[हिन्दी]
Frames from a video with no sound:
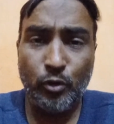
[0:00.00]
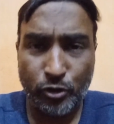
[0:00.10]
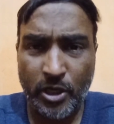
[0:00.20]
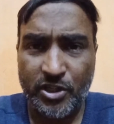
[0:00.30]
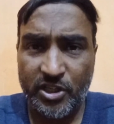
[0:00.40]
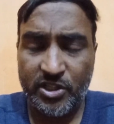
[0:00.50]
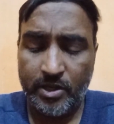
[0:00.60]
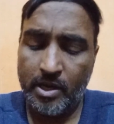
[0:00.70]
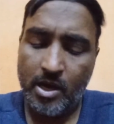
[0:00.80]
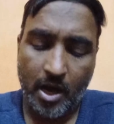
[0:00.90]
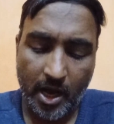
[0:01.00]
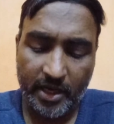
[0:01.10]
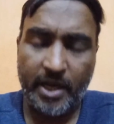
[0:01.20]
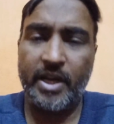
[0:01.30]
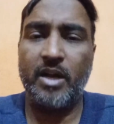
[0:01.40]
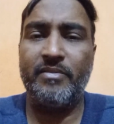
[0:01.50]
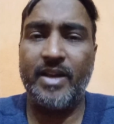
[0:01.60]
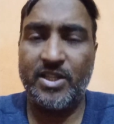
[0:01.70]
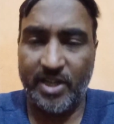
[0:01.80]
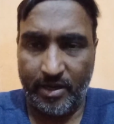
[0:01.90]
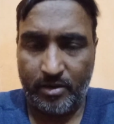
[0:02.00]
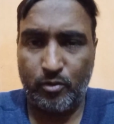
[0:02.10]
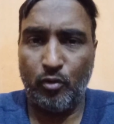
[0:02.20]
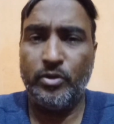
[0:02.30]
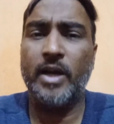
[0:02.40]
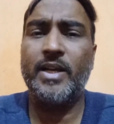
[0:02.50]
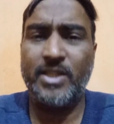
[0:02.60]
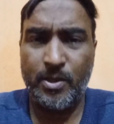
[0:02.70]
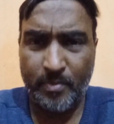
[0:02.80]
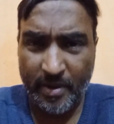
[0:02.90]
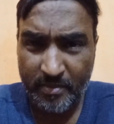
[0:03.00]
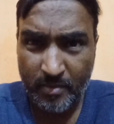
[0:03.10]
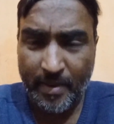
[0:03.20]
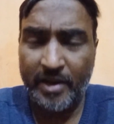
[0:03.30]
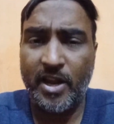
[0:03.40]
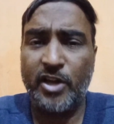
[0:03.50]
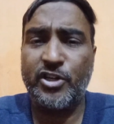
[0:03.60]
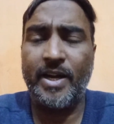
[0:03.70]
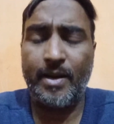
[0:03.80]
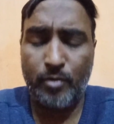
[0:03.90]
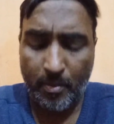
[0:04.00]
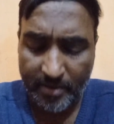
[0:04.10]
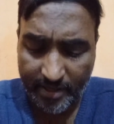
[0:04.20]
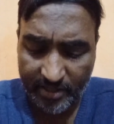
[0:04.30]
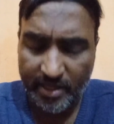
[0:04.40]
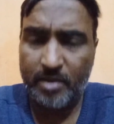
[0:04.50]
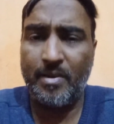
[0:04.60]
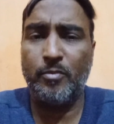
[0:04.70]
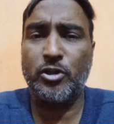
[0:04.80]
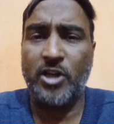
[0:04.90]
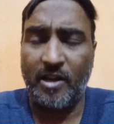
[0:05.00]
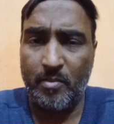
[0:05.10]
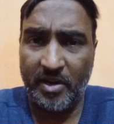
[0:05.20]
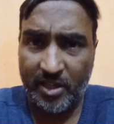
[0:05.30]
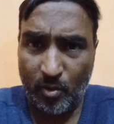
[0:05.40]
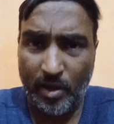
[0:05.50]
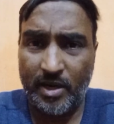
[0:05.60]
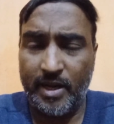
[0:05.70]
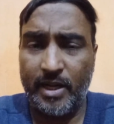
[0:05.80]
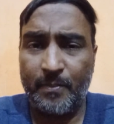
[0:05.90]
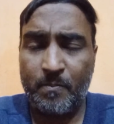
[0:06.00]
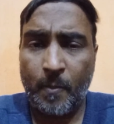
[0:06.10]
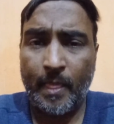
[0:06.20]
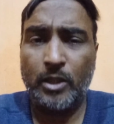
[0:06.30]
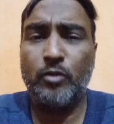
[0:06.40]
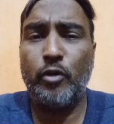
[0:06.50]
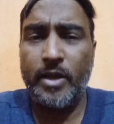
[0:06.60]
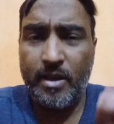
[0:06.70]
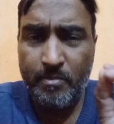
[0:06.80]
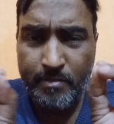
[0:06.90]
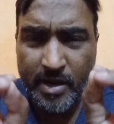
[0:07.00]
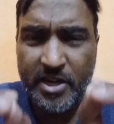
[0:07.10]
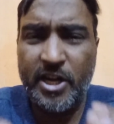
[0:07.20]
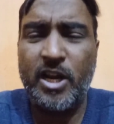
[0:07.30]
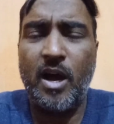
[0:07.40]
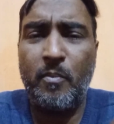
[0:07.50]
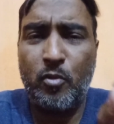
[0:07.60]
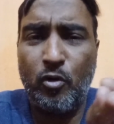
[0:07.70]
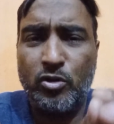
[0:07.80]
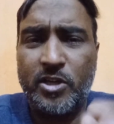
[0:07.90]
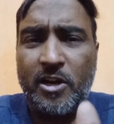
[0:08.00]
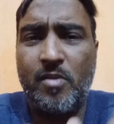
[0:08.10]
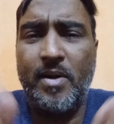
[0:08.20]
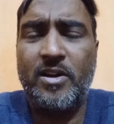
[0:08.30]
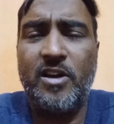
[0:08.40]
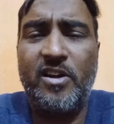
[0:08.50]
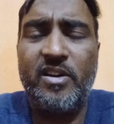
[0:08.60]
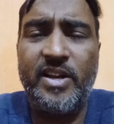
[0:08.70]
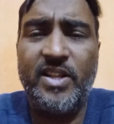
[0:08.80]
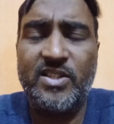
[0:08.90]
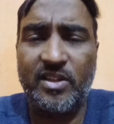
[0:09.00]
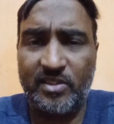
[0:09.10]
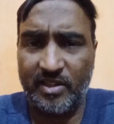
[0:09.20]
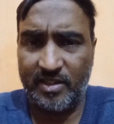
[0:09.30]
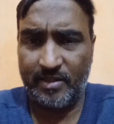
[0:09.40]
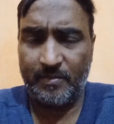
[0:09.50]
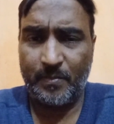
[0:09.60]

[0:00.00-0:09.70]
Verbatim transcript: दूसरी चीज़ अगर रिकवरी एजेंट को या किसी भी बैंक एग्जीक्यूटिव को आप ये कहते हैं कि भाई मुझे सेटलमेंट करवाना है तो वो इमीडिएट आपको सेटलमेंट लेटर नहीं दे सकता है